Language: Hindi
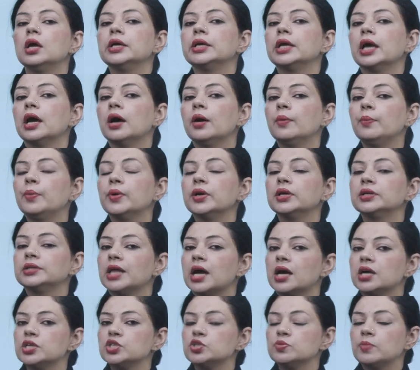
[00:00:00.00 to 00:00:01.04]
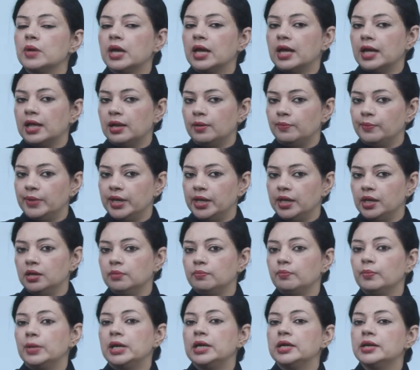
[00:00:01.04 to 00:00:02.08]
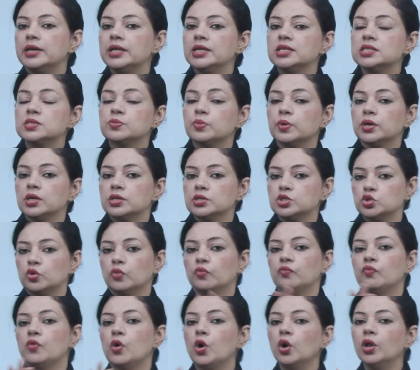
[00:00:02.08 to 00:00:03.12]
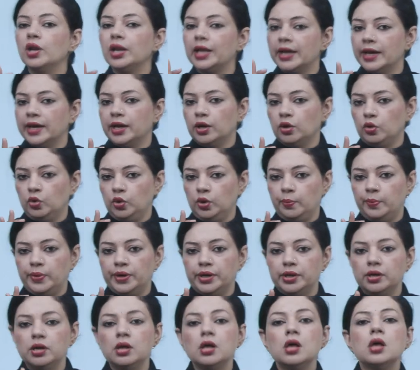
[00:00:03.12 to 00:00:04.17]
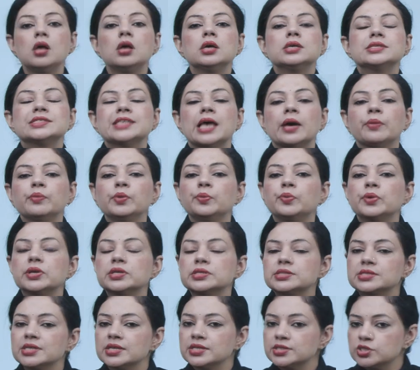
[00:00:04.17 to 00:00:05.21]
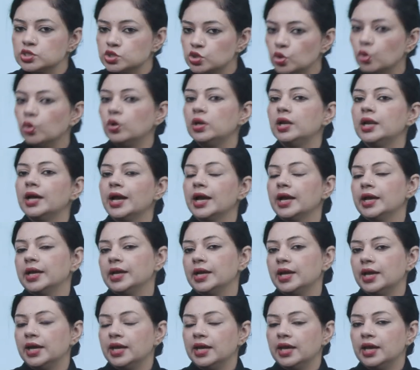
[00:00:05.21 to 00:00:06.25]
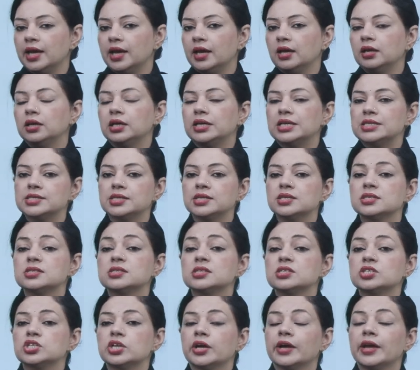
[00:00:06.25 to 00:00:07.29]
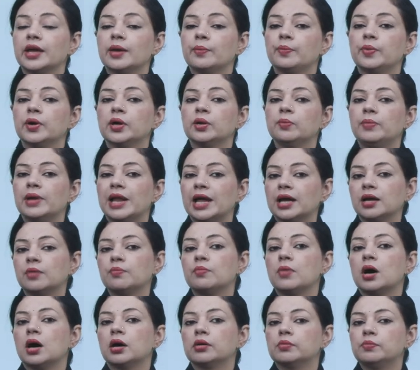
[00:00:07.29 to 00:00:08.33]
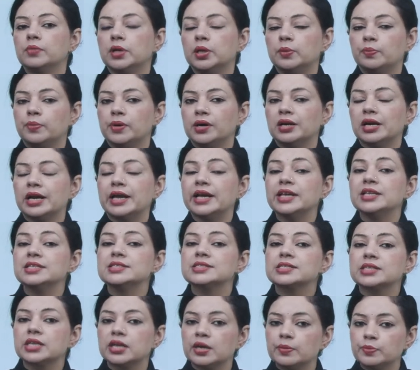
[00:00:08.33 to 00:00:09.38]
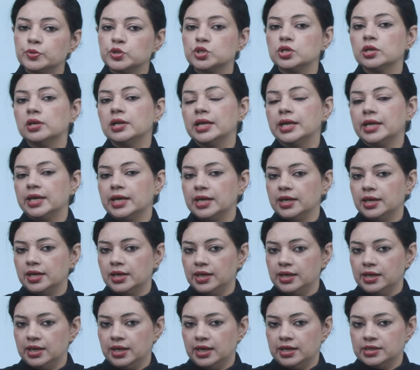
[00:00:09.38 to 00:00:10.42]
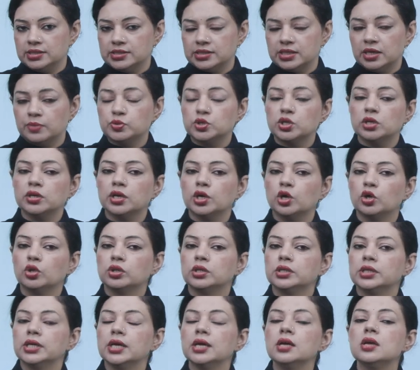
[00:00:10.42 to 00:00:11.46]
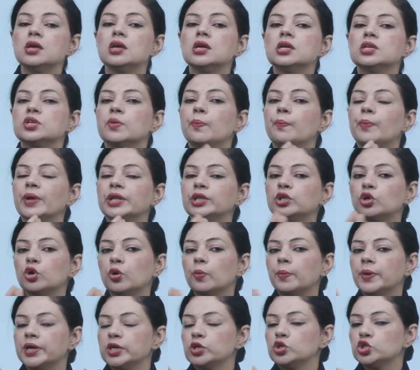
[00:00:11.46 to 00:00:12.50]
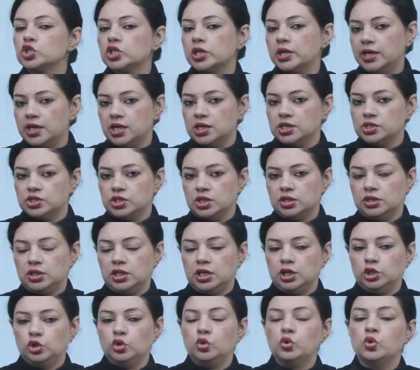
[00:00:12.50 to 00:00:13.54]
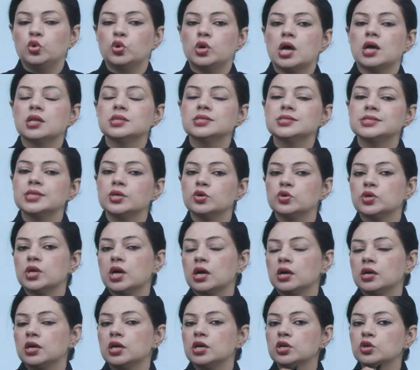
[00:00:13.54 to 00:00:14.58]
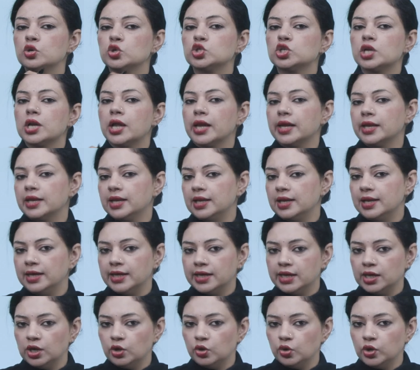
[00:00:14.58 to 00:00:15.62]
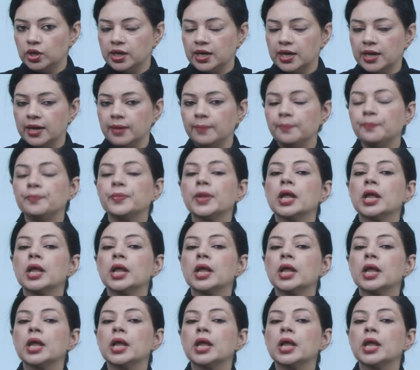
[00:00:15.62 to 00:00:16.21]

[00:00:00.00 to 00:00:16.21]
यहाँ पर ताजमहल में बिल्डिंग्स पर जो वॉल हैं उन पर सेमी प्रीसियस स्टोन लगाए गए हैं किसी किसी जगह पर ब्लैक मार्बल पर इंस्क्रिप्शन लिखी गई है इंस्क्रिप्शन क्या होती है जब पत्थरों पर कुछ लिखा जाता है तो कुरान से उठाकर कुछ लाइनें लिखी हुई हैं